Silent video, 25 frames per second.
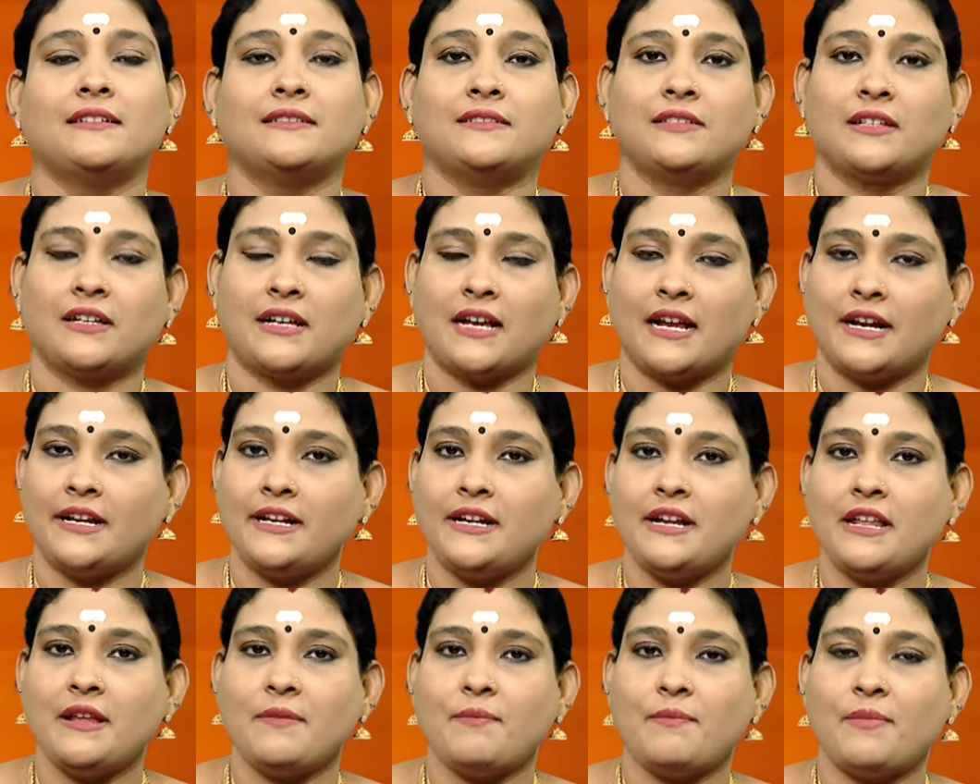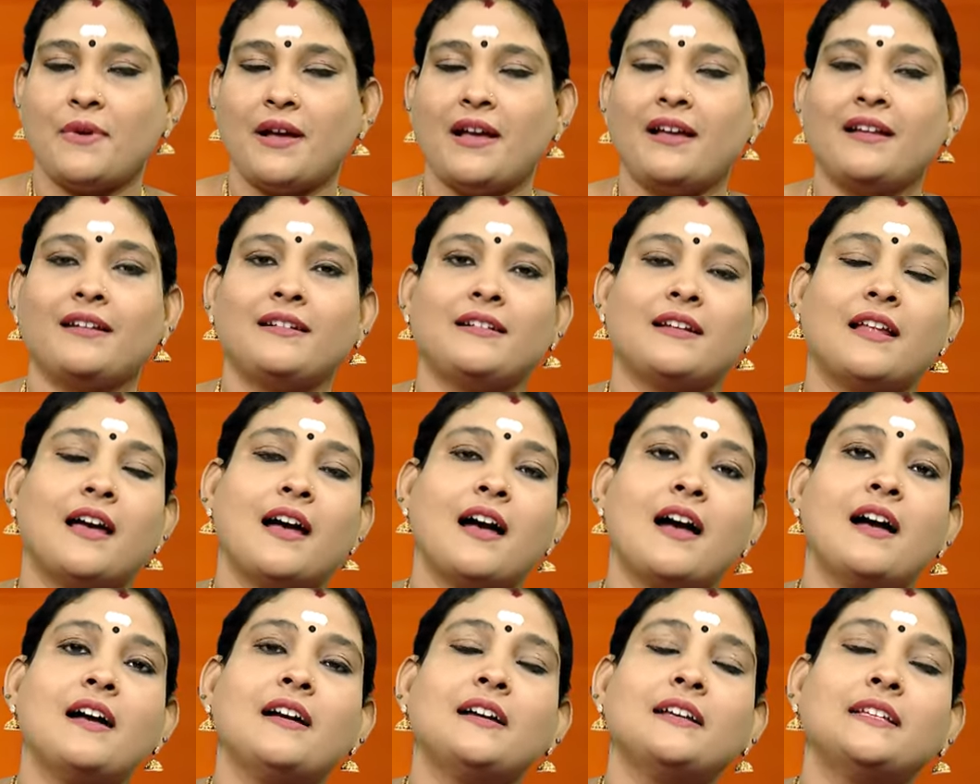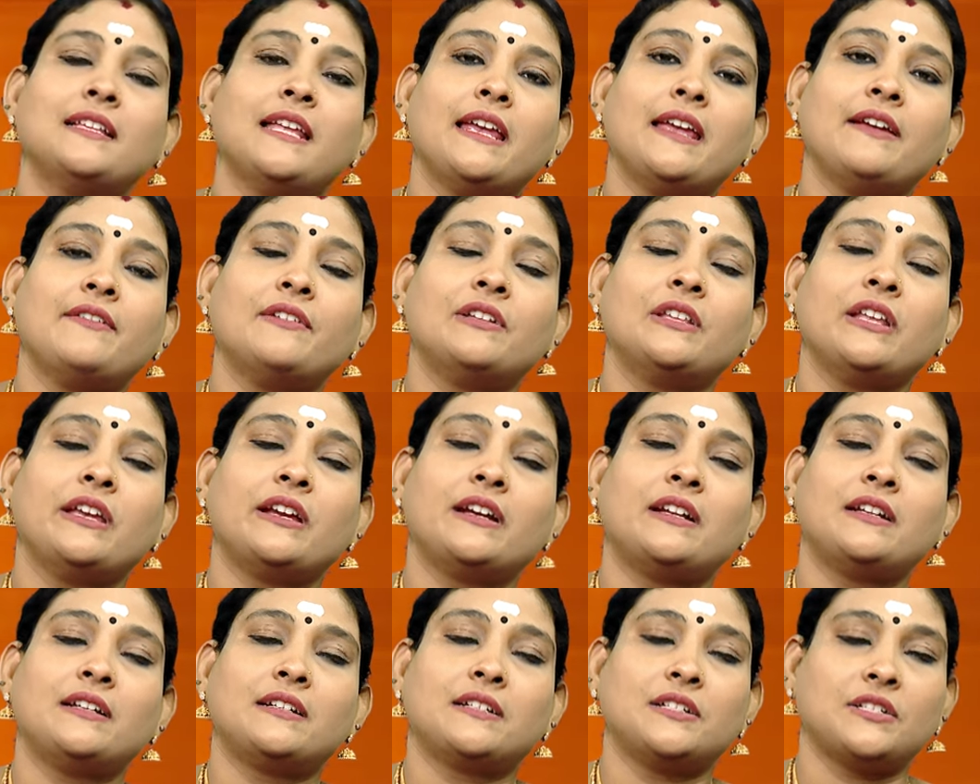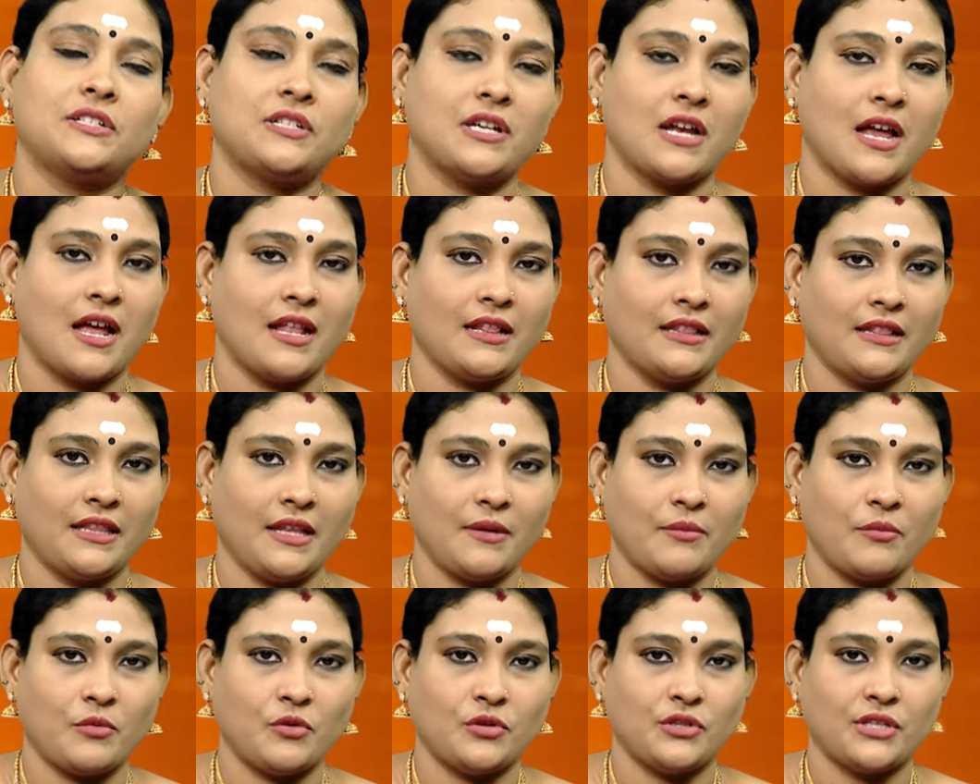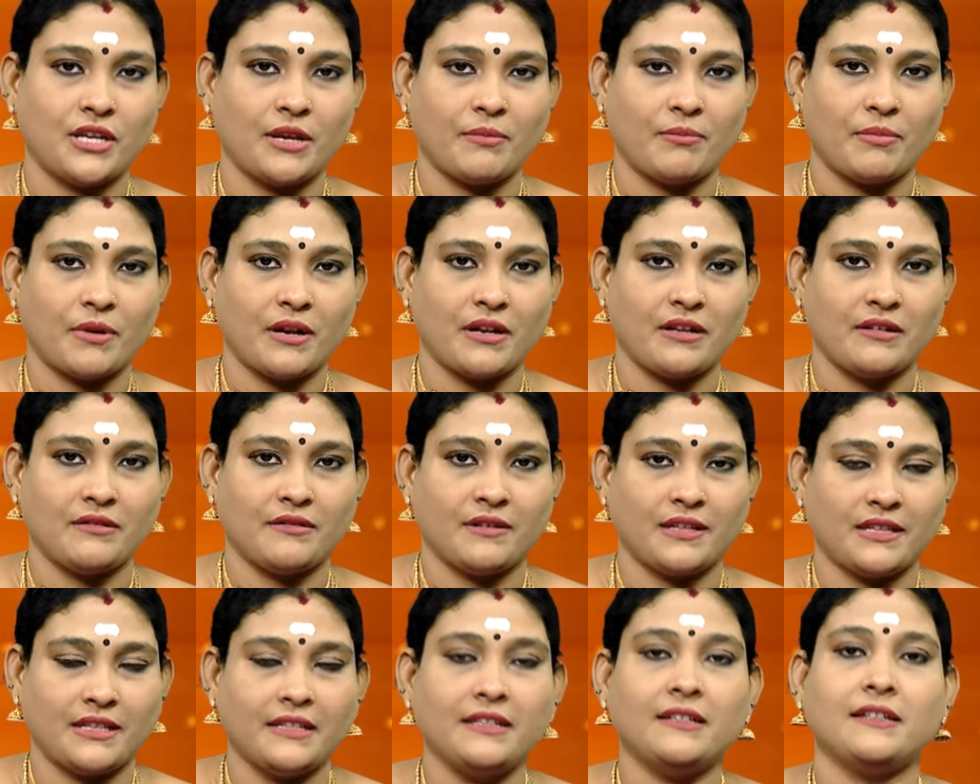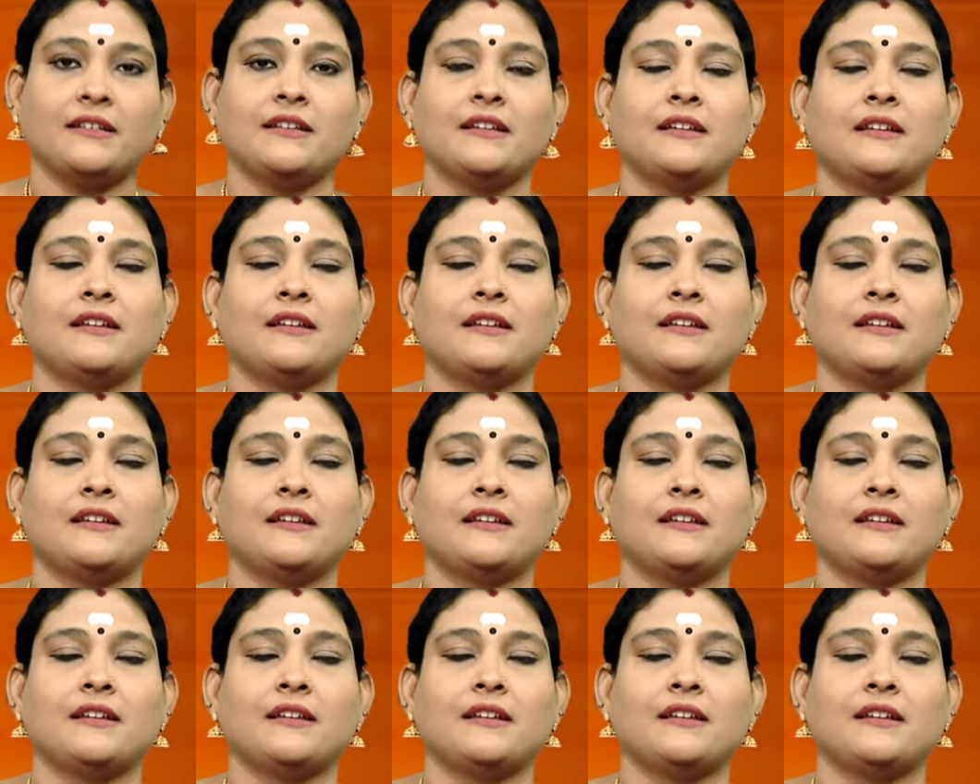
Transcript: ஸோ கண்டிப்பாக நாக தேவதைகளுக்கு சாந்தி பூஜை பண்ணுவது